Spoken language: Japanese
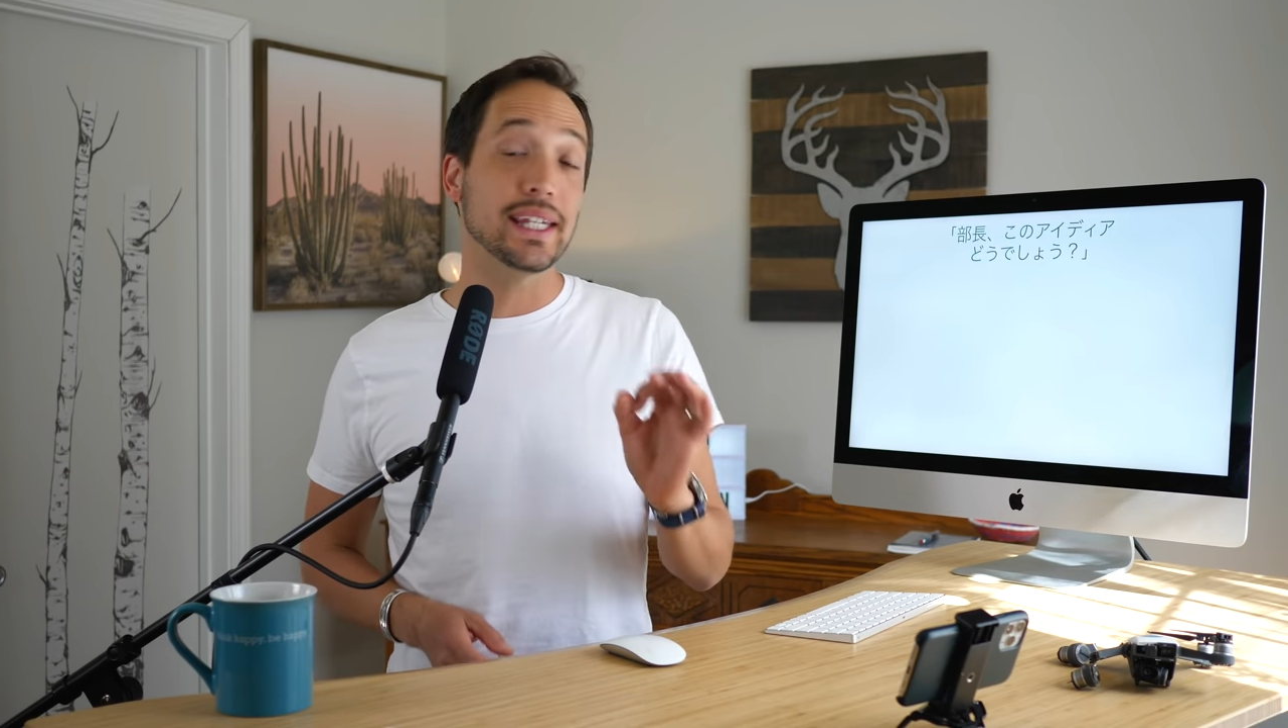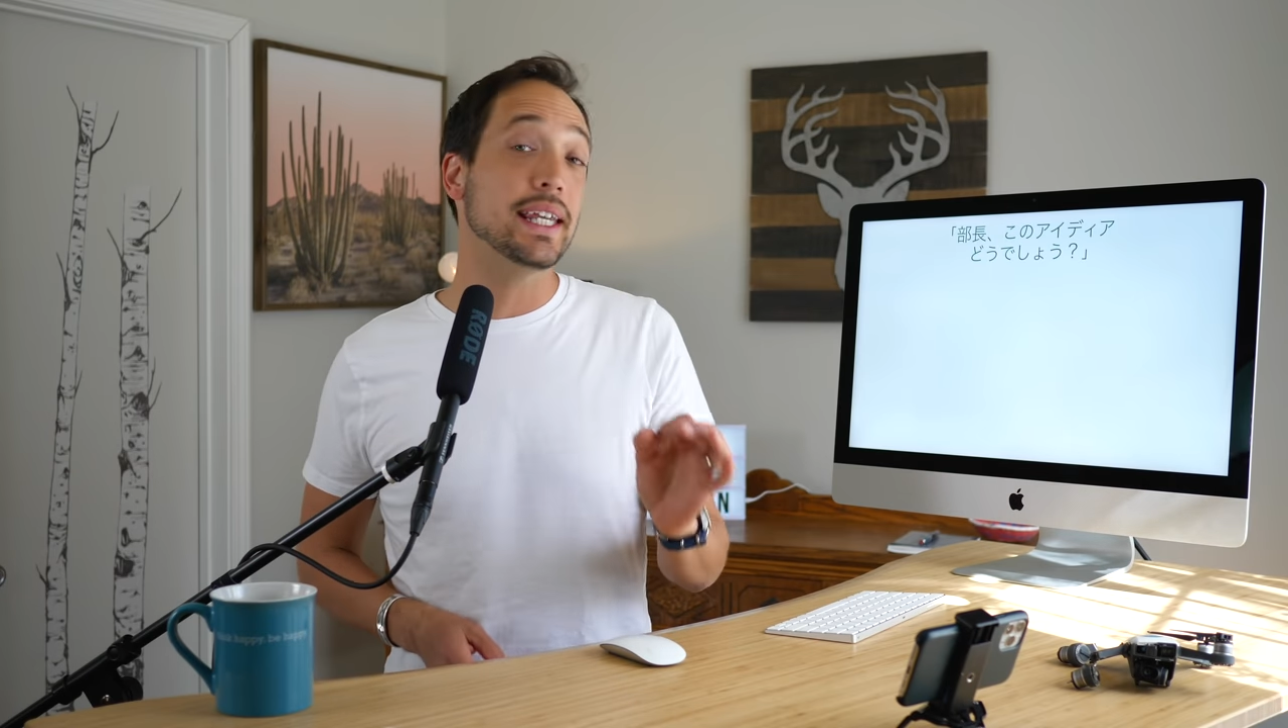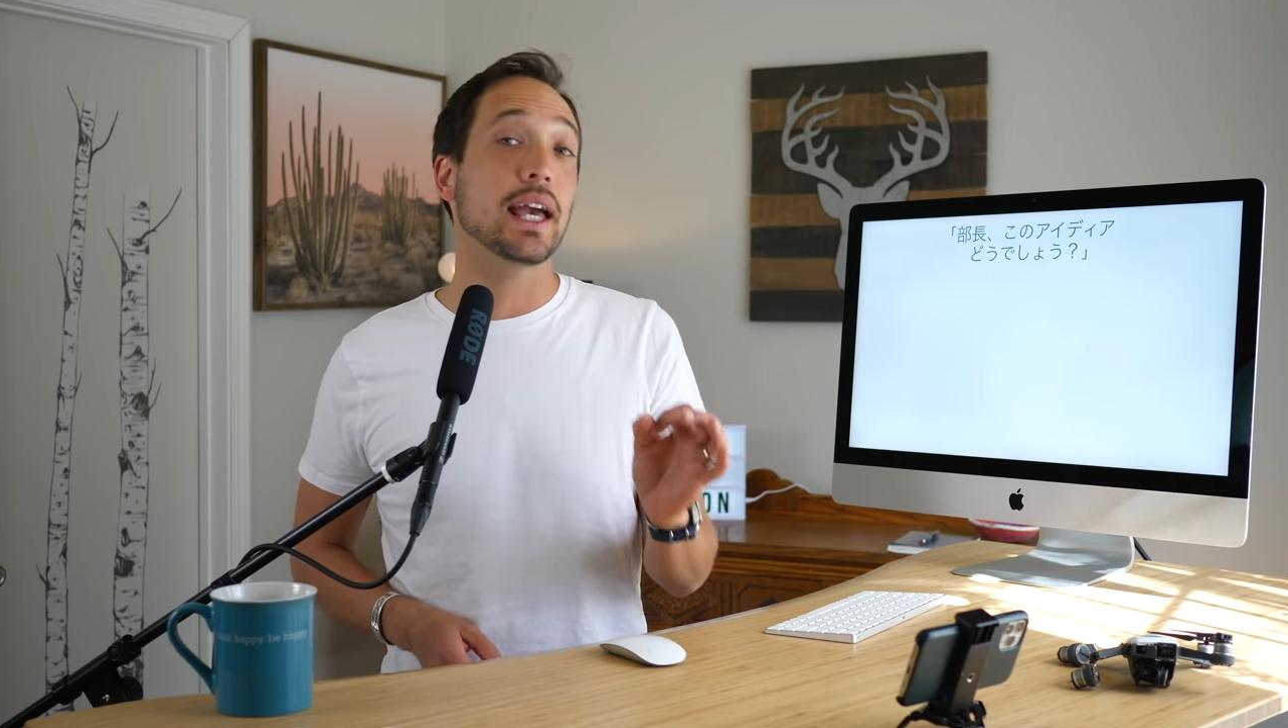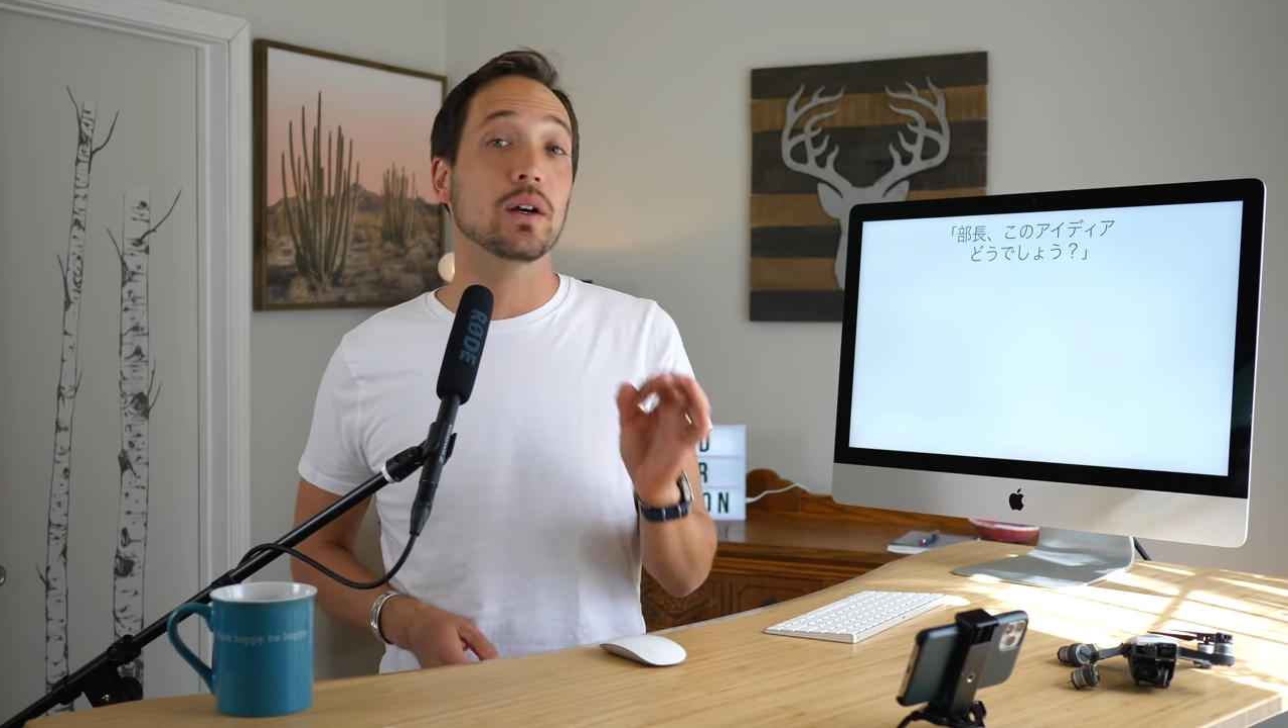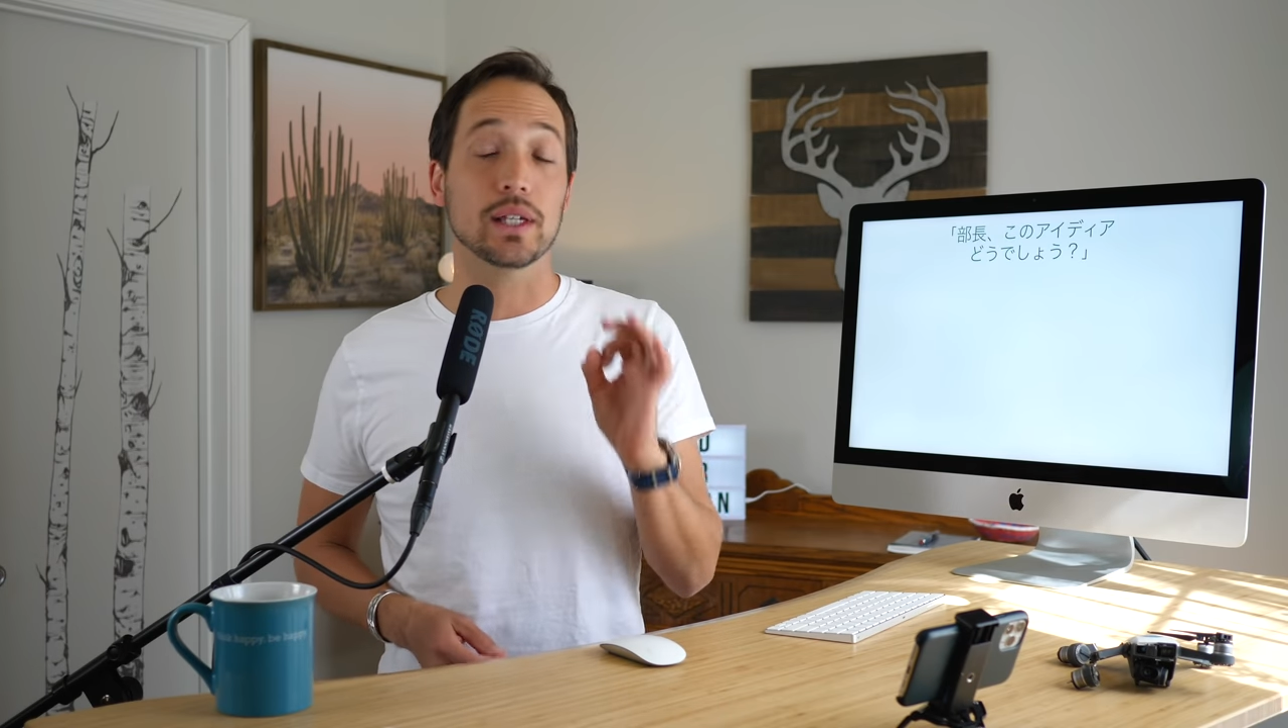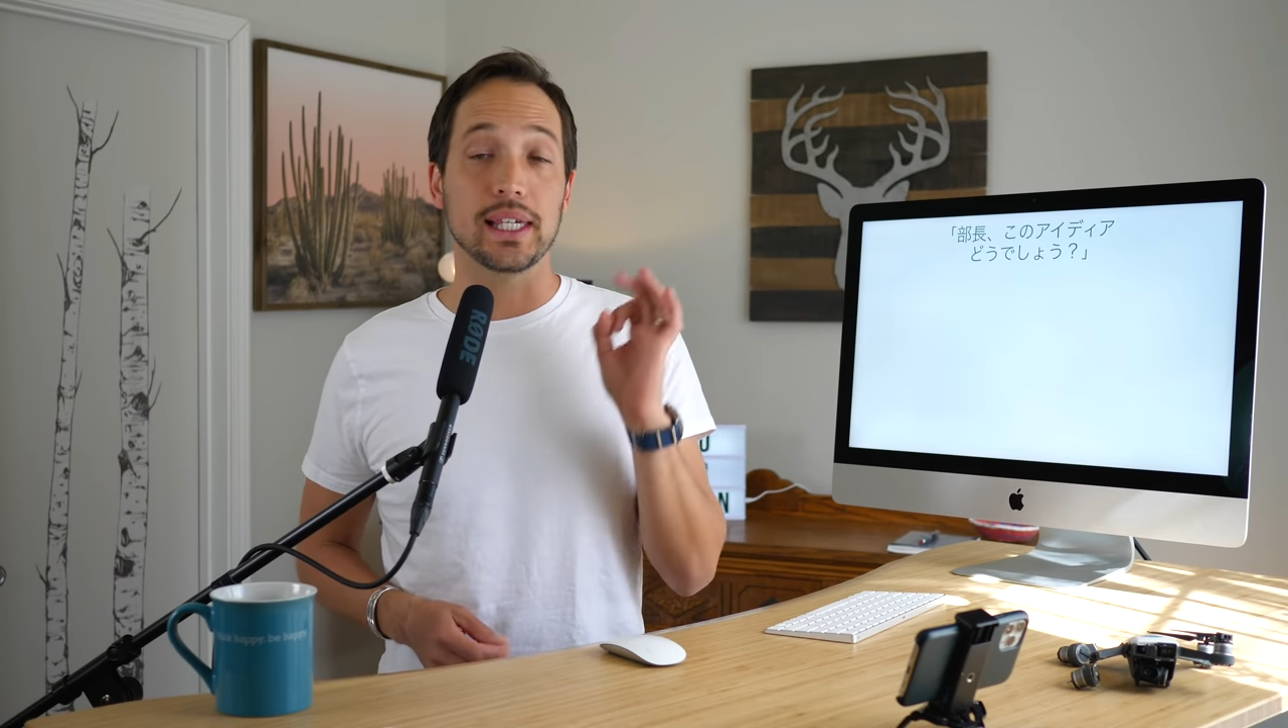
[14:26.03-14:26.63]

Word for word: 意見を